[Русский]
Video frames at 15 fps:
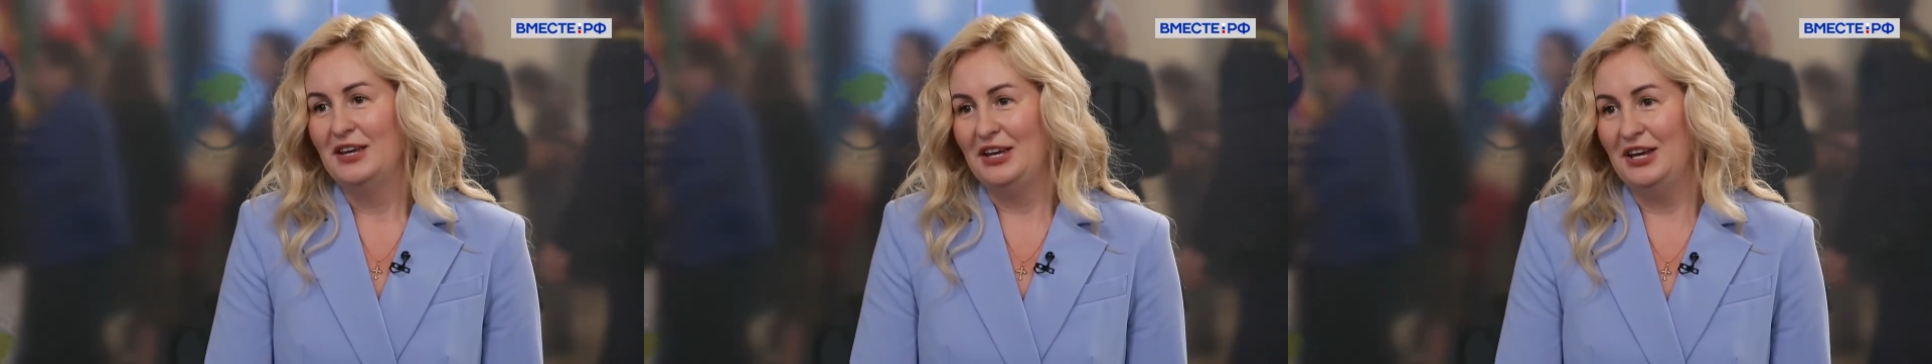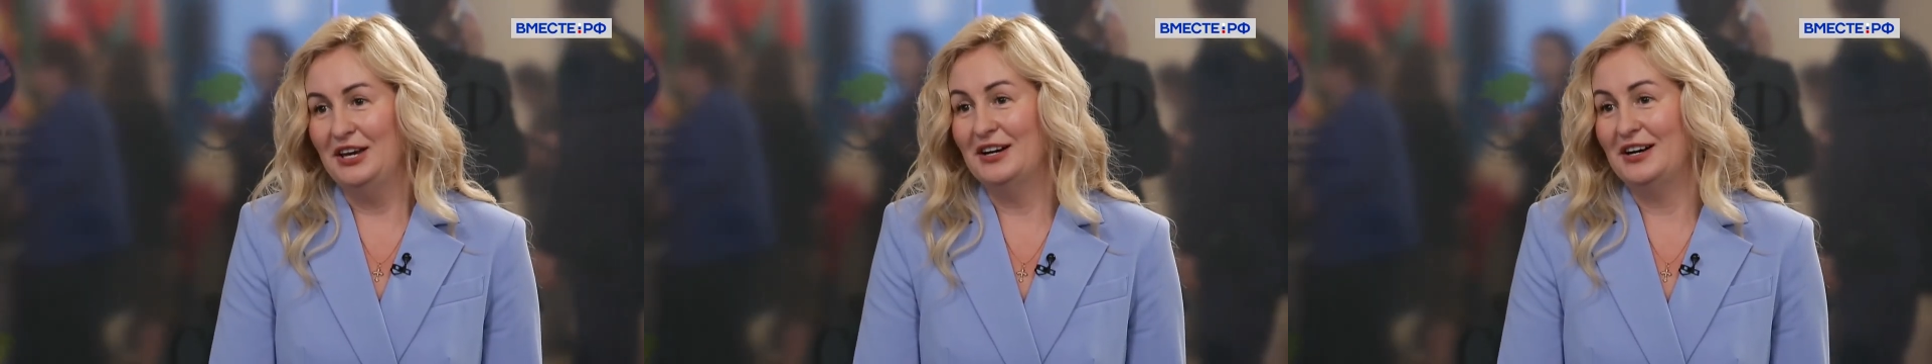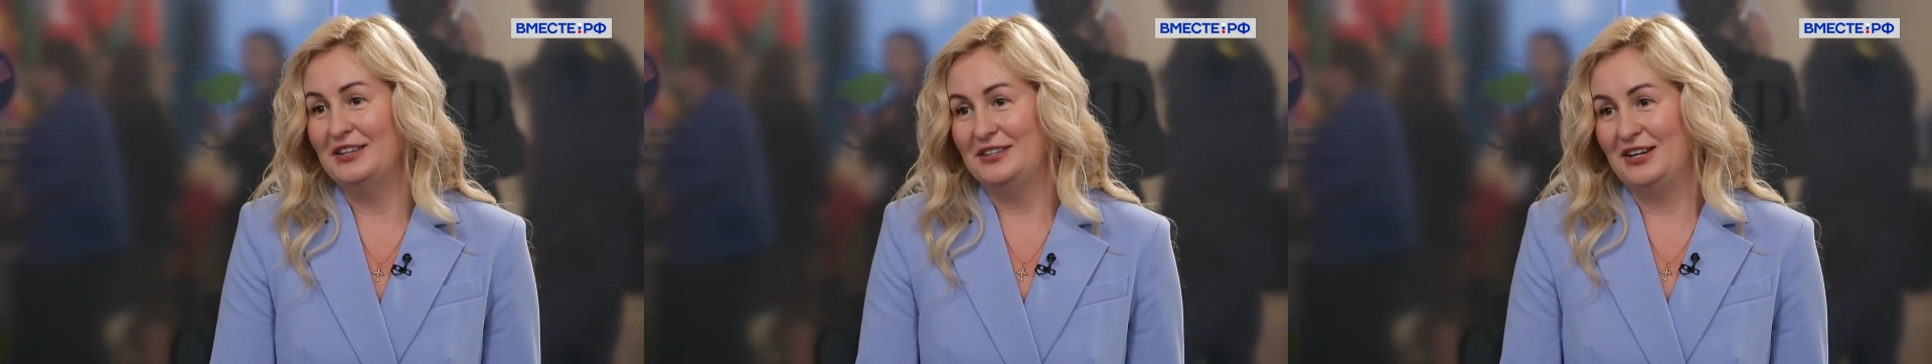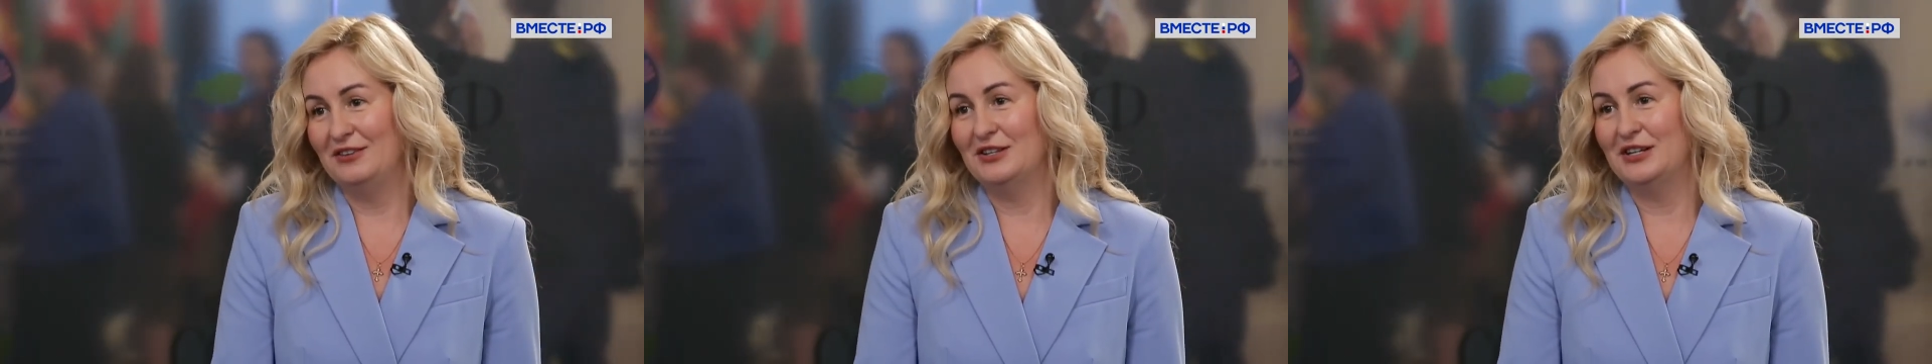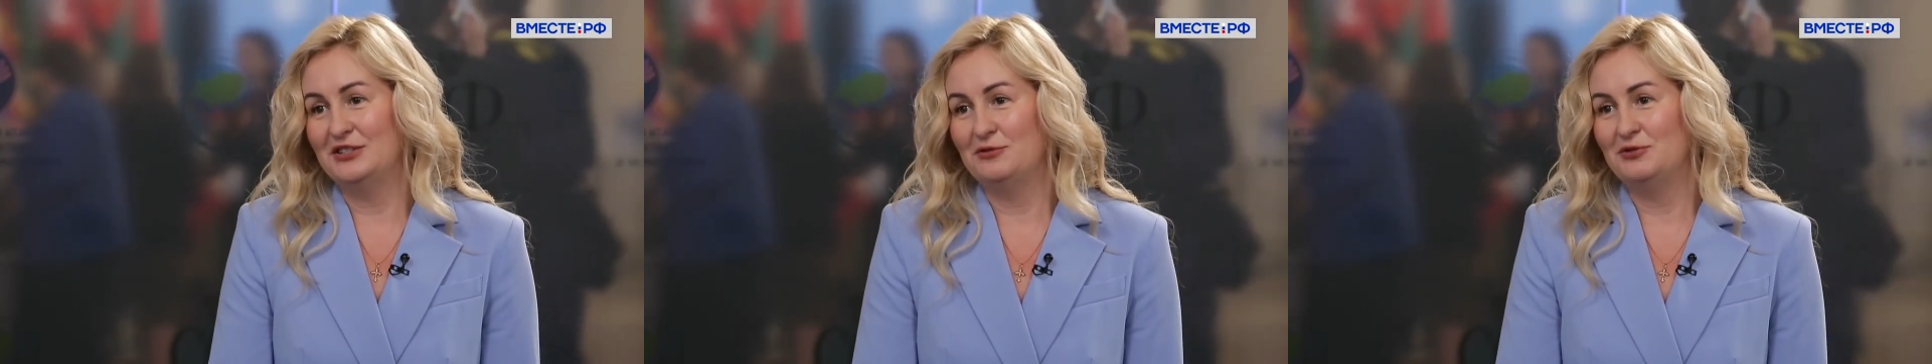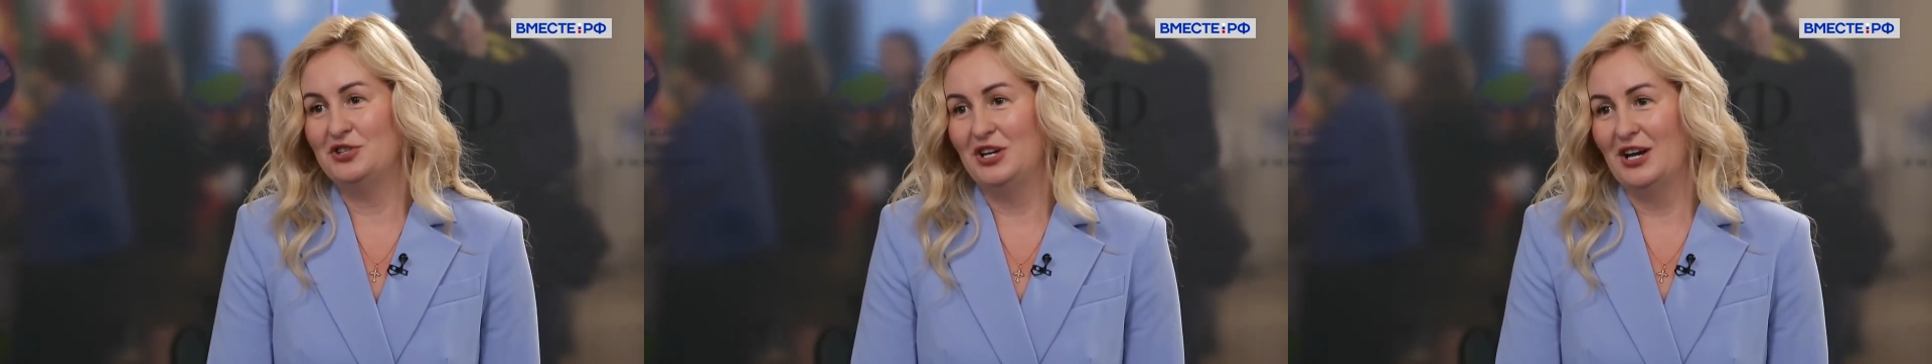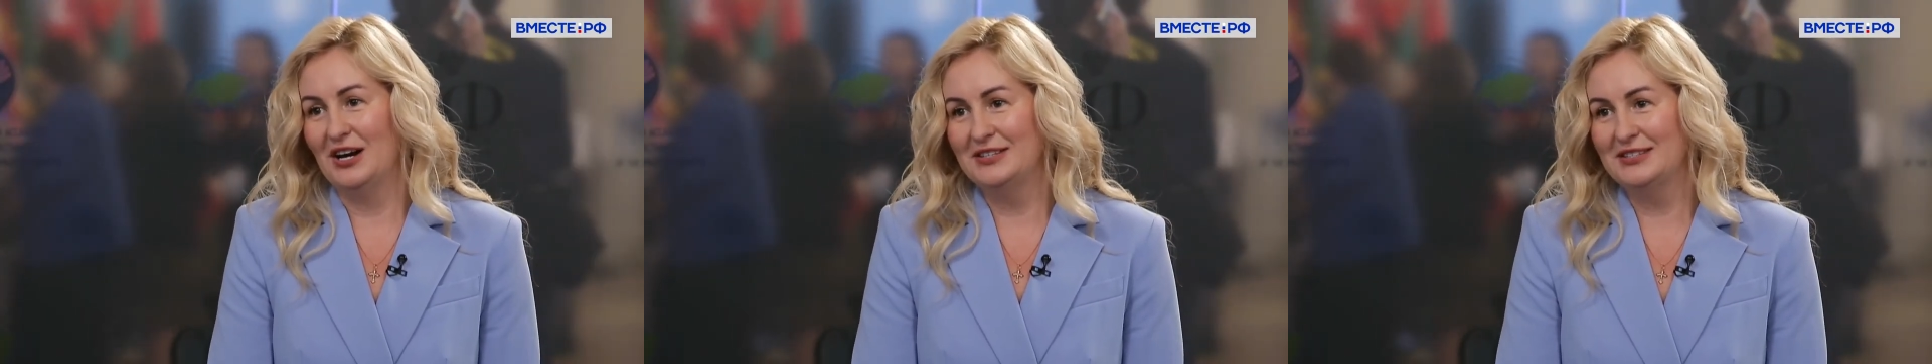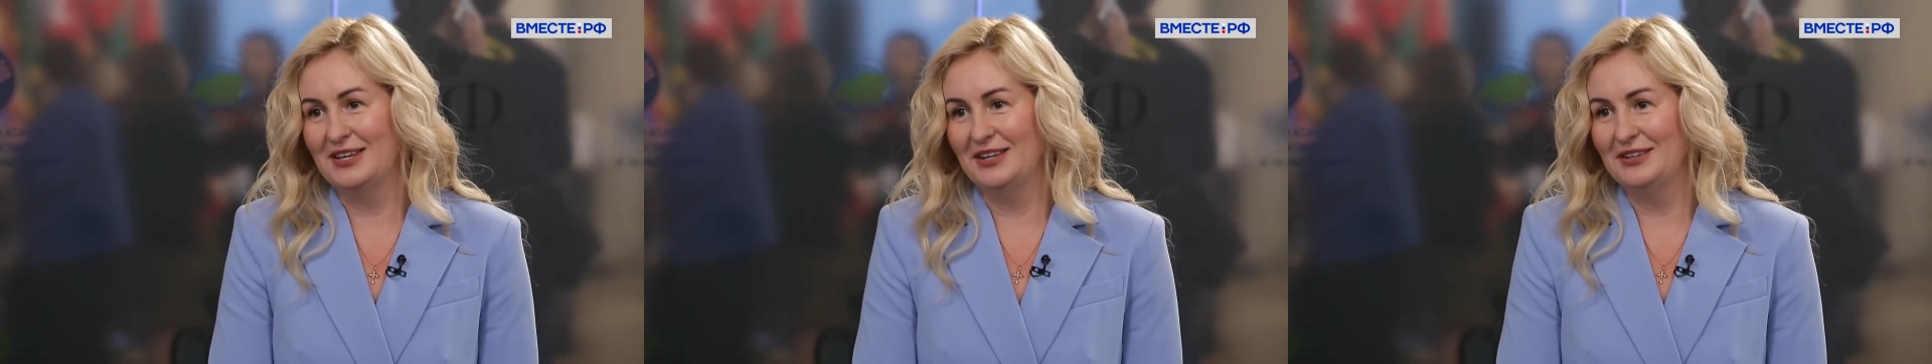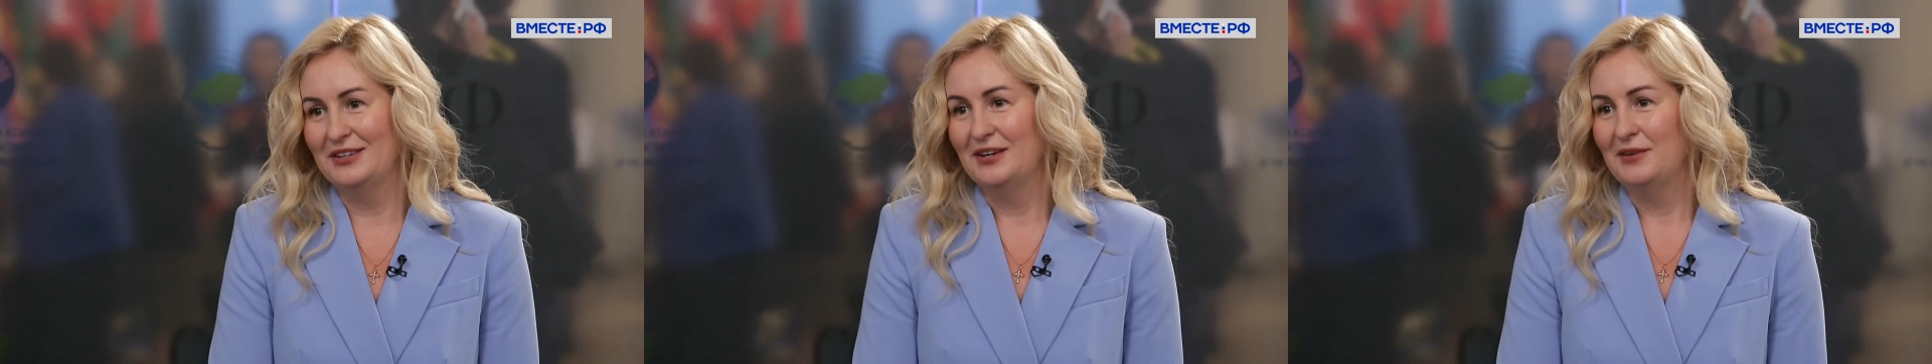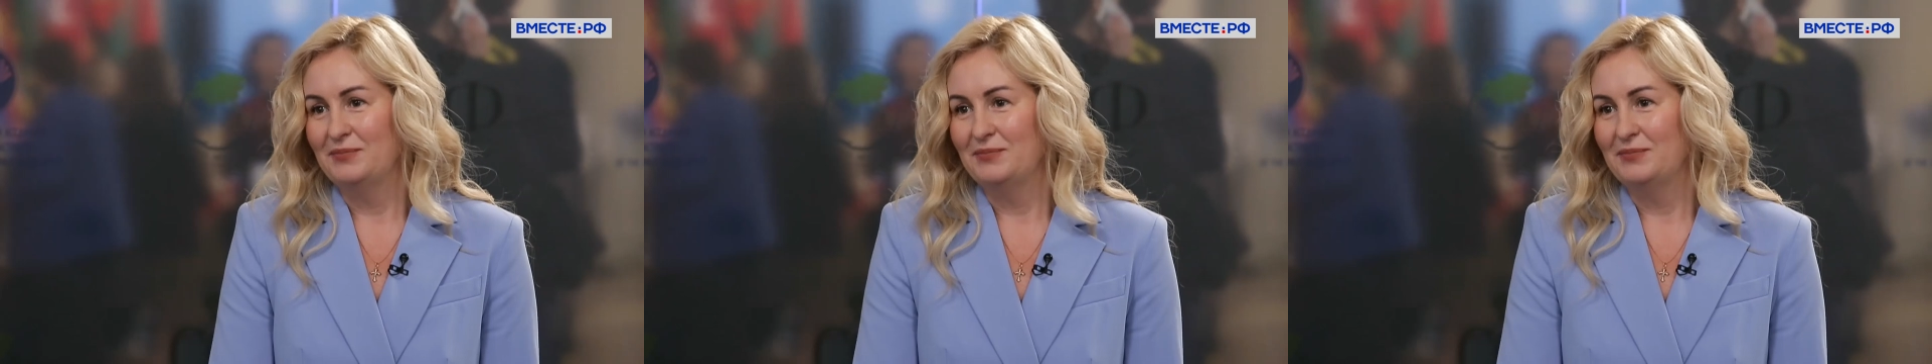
и Андрей Владимирович Яцкин,